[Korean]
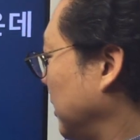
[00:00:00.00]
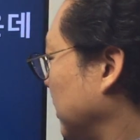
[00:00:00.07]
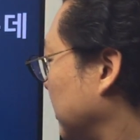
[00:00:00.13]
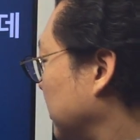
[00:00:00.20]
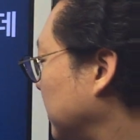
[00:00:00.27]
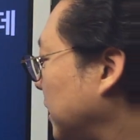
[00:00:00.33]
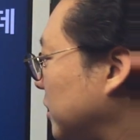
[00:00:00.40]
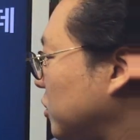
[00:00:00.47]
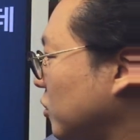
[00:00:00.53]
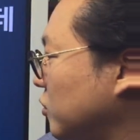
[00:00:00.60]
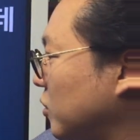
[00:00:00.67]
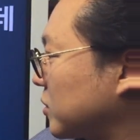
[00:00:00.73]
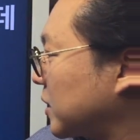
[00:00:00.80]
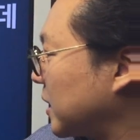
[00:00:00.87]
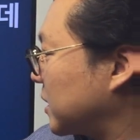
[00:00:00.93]
근데
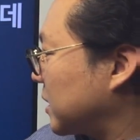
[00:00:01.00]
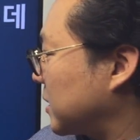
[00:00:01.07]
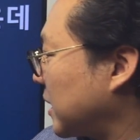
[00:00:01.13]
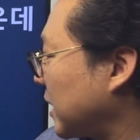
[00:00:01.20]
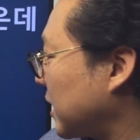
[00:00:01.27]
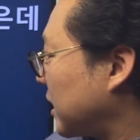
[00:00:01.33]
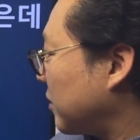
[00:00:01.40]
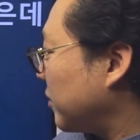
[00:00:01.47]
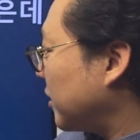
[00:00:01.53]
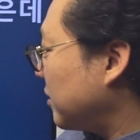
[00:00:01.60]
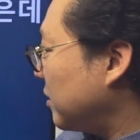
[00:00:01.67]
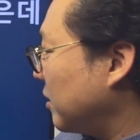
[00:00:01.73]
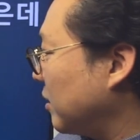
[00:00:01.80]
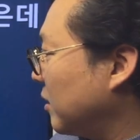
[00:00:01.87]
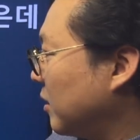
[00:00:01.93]
저녁 단식을 하게
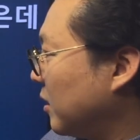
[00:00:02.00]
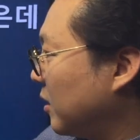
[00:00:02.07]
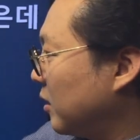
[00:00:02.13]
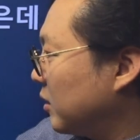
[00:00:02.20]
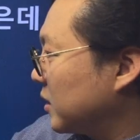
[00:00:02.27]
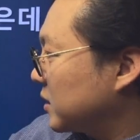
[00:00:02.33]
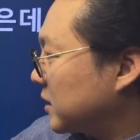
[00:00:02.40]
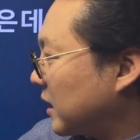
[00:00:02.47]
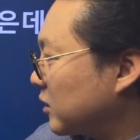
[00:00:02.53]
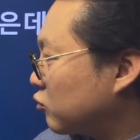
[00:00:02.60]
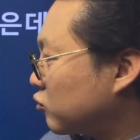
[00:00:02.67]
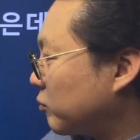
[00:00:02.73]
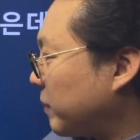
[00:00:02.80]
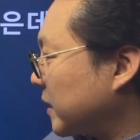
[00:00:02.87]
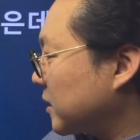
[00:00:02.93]
되면 살이
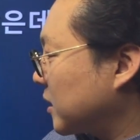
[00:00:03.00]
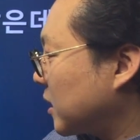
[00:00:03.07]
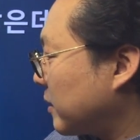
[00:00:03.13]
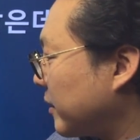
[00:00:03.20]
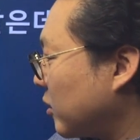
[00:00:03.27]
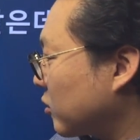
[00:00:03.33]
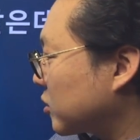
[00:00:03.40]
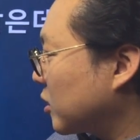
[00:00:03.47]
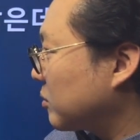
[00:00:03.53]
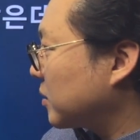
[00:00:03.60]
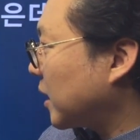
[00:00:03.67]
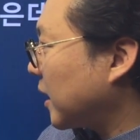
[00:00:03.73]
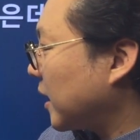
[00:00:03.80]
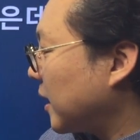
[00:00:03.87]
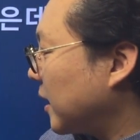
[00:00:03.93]
쭉쭉 빠지게 될까 봐
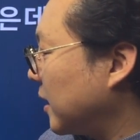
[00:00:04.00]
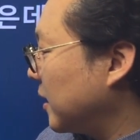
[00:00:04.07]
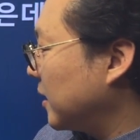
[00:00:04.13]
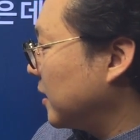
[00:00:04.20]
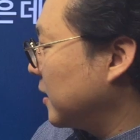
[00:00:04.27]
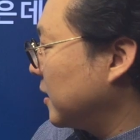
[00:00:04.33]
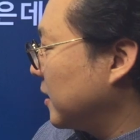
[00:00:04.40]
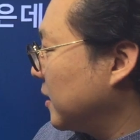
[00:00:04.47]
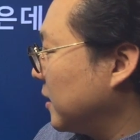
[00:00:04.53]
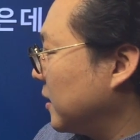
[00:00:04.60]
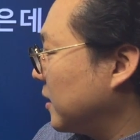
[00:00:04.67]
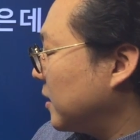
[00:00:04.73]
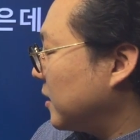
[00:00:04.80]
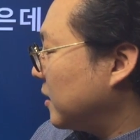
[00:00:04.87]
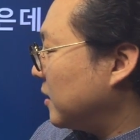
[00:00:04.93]
걱정입니다.
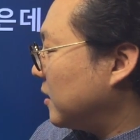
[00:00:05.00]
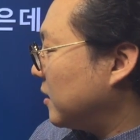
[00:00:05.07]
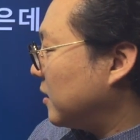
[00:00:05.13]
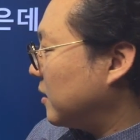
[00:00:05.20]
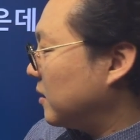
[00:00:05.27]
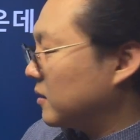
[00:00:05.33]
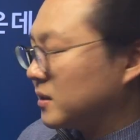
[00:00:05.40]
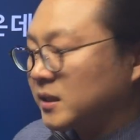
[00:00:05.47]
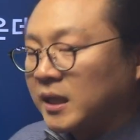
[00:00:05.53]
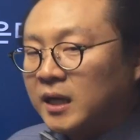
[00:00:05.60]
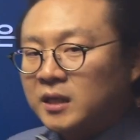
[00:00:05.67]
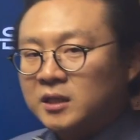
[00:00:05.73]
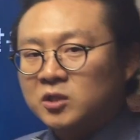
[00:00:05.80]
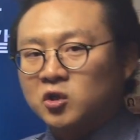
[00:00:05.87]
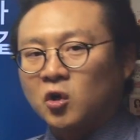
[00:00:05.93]
어, 제가
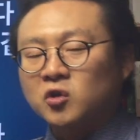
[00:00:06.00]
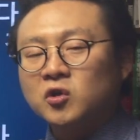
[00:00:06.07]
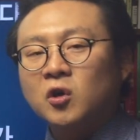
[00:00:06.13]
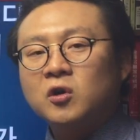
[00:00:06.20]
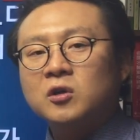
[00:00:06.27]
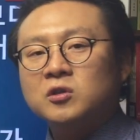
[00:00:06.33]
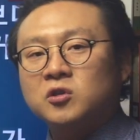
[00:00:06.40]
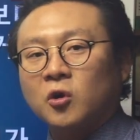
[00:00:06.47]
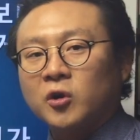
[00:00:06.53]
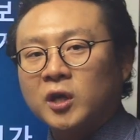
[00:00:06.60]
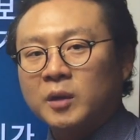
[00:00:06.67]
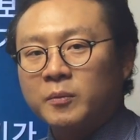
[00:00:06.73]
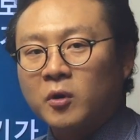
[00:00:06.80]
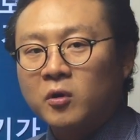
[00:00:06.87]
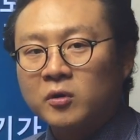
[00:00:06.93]
이제 저녁을 적게
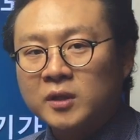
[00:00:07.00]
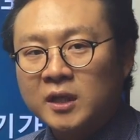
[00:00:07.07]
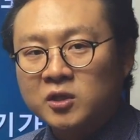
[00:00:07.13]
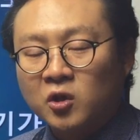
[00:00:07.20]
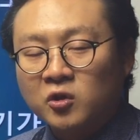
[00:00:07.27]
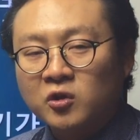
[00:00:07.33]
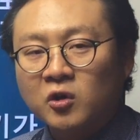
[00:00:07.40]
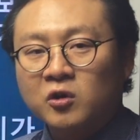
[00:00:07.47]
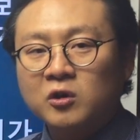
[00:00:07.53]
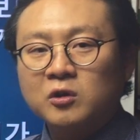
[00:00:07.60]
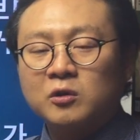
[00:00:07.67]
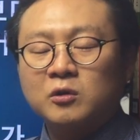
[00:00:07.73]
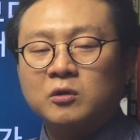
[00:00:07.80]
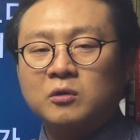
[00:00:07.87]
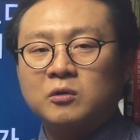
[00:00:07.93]
먹거나
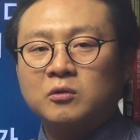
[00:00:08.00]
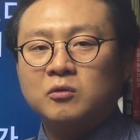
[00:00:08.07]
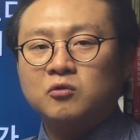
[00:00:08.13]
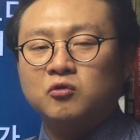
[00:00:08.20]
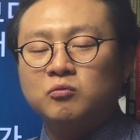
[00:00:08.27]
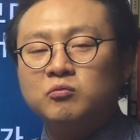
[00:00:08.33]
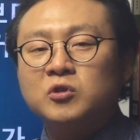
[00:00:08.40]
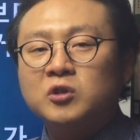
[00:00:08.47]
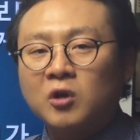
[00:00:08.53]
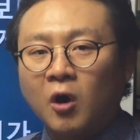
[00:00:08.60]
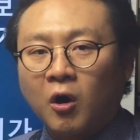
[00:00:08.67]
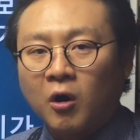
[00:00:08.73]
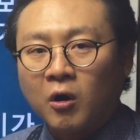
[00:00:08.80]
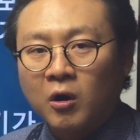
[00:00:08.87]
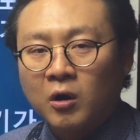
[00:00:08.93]
저녁을 굶는
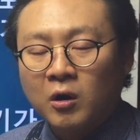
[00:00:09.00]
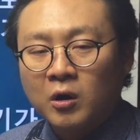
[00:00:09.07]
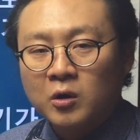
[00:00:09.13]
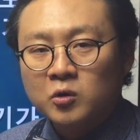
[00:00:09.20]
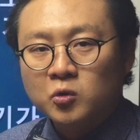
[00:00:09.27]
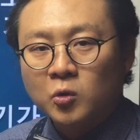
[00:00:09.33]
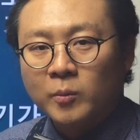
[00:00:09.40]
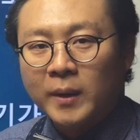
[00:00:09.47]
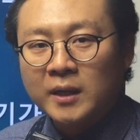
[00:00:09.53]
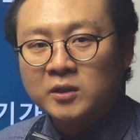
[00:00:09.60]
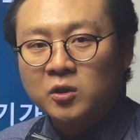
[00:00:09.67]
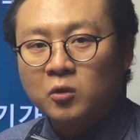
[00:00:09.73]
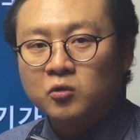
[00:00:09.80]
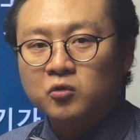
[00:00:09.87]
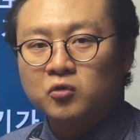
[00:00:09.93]
거
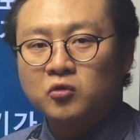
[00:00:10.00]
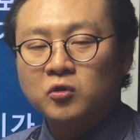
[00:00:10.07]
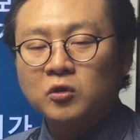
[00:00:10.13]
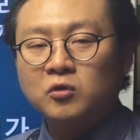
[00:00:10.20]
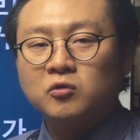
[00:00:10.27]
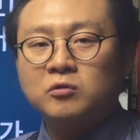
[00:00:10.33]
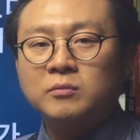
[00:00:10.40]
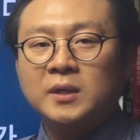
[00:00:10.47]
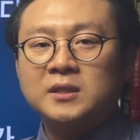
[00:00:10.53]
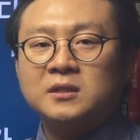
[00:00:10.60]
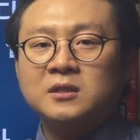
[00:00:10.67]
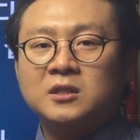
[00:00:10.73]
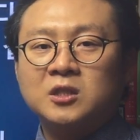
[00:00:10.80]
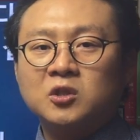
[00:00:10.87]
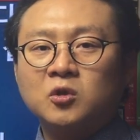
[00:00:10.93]
조반석죽을
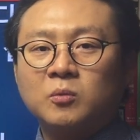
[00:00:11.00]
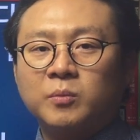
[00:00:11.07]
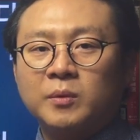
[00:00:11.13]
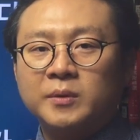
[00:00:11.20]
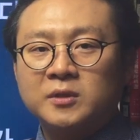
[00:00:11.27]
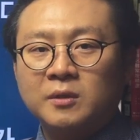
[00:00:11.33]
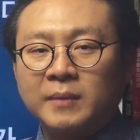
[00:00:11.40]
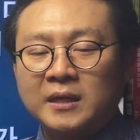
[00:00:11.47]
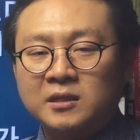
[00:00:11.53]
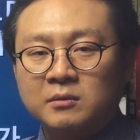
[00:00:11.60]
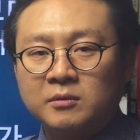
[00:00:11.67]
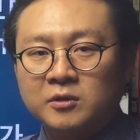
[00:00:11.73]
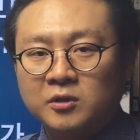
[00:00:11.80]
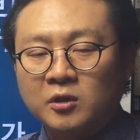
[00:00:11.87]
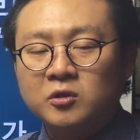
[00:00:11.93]
리마스 식이요법에서
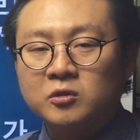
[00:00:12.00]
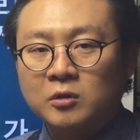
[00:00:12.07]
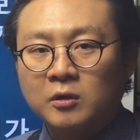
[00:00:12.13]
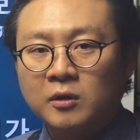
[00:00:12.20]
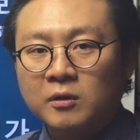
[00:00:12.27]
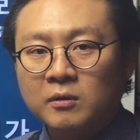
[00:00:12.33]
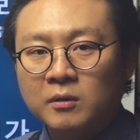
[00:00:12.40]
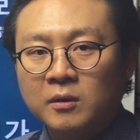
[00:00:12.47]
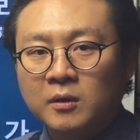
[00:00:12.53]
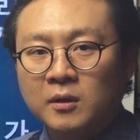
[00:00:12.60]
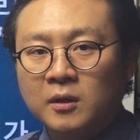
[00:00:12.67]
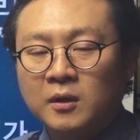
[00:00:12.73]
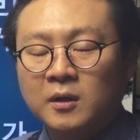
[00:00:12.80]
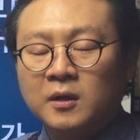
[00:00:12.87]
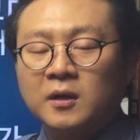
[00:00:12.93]
말씀을 드렸죠.
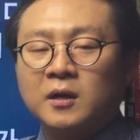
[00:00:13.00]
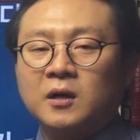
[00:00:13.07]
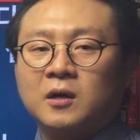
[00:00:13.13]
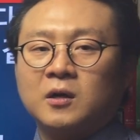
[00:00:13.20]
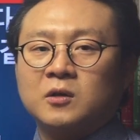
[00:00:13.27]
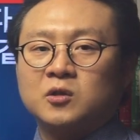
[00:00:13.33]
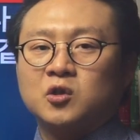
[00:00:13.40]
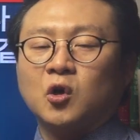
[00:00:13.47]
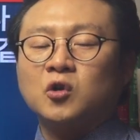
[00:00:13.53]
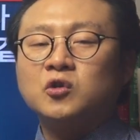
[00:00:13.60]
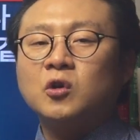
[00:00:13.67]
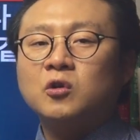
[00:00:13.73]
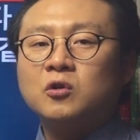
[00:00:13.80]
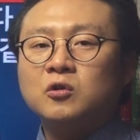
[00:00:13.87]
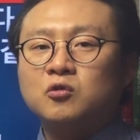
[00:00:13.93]
어,
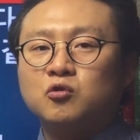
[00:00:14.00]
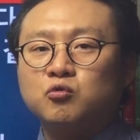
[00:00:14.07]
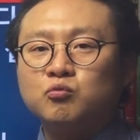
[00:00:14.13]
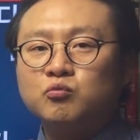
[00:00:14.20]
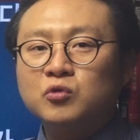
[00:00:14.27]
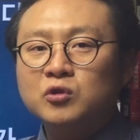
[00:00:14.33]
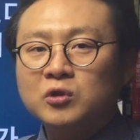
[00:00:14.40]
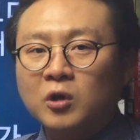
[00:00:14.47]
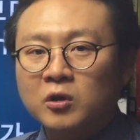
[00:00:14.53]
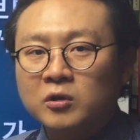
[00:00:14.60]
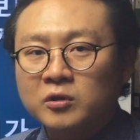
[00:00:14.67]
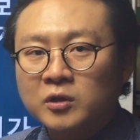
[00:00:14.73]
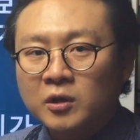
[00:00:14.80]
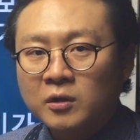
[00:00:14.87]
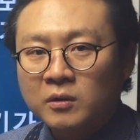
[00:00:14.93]
저녁을 굶는
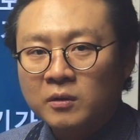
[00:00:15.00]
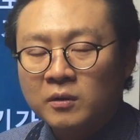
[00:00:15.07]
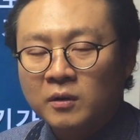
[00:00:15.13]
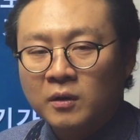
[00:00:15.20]
거는요,